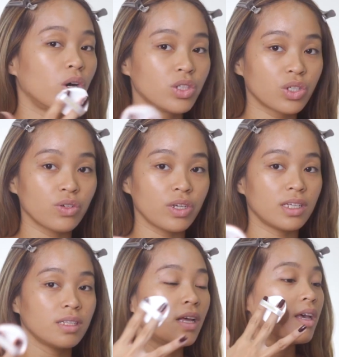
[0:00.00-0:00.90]
On
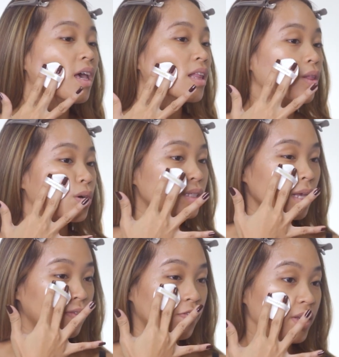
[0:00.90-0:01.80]
screen, it looks
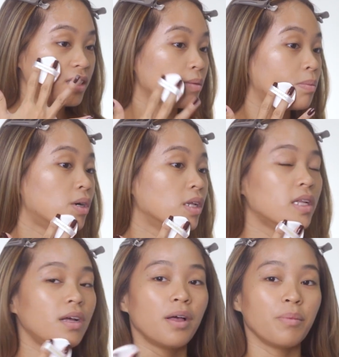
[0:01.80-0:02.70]
invisible